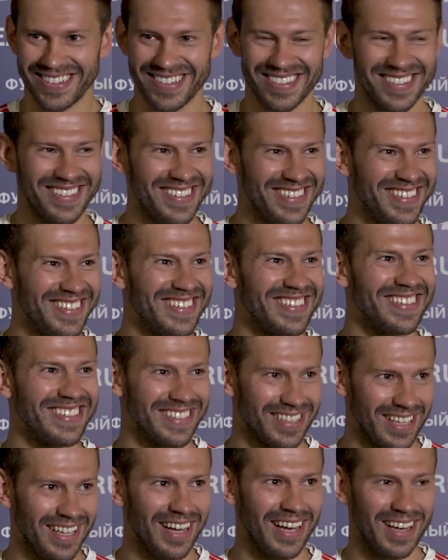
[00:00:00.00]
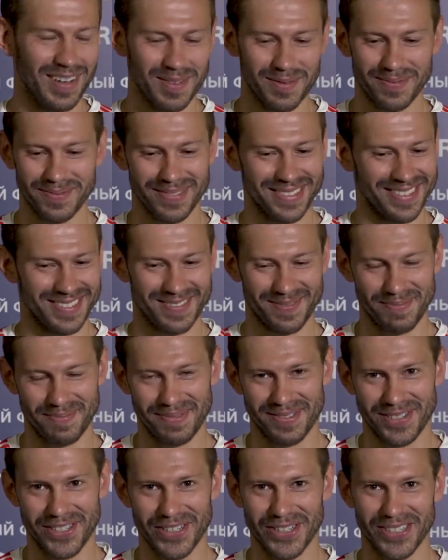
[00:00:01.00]
Наконец-то? Да,
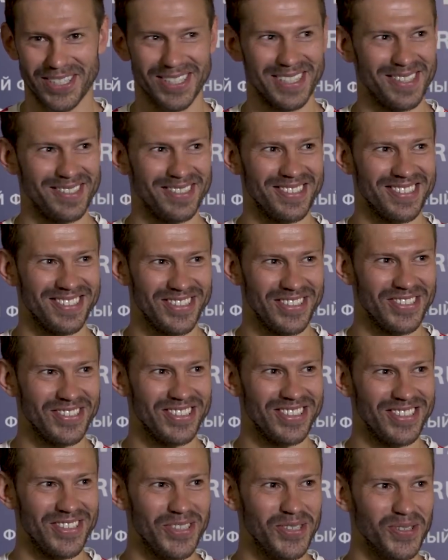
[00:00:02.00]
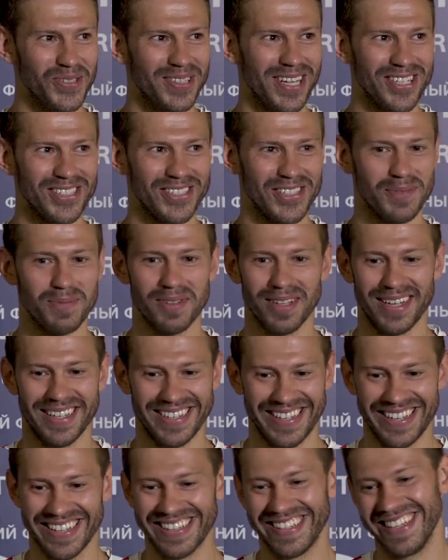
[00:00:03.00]
прическа неудачная была,
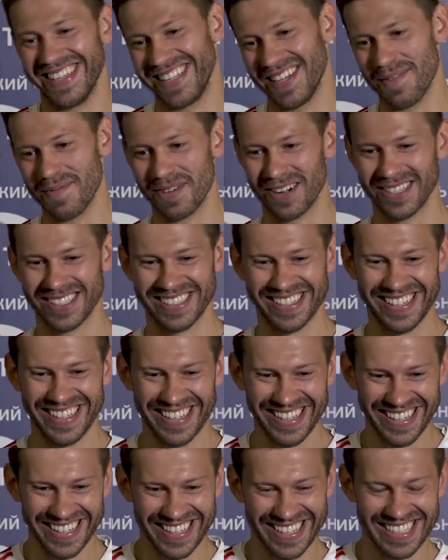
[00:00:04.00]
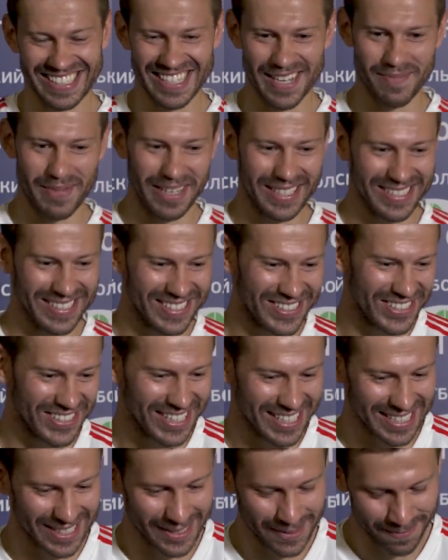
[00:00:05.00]
нет, нет, я просто заметил
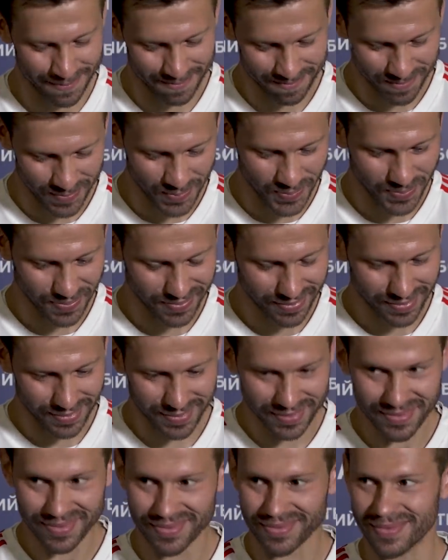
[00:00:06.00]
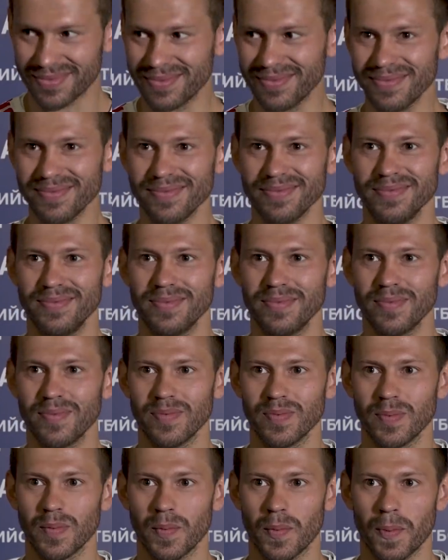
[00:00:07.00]
сейчас. Какие впечатления от
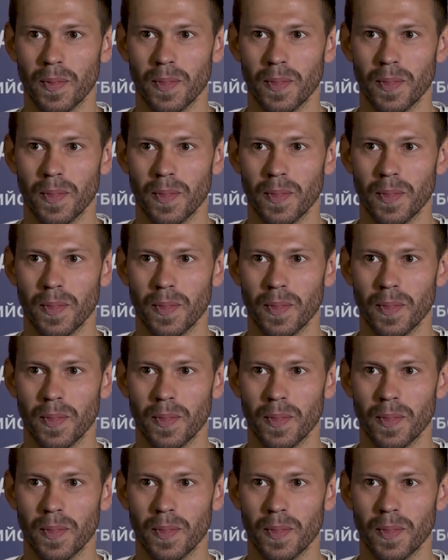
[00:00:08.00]
финала Лиги